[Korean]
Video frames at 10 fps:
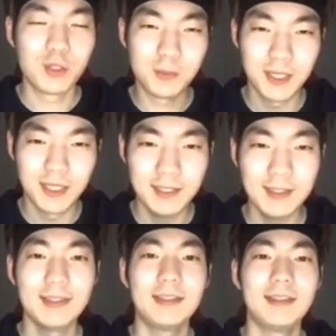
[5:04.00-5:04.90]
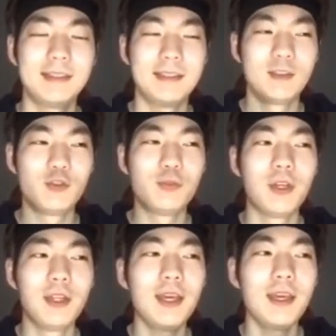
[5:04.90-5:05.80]
좋지만 이제
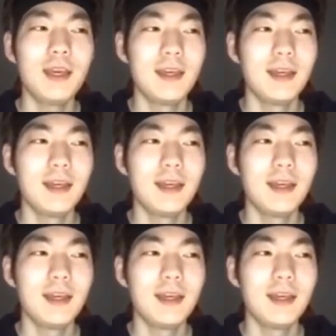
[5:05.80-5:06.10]
주변에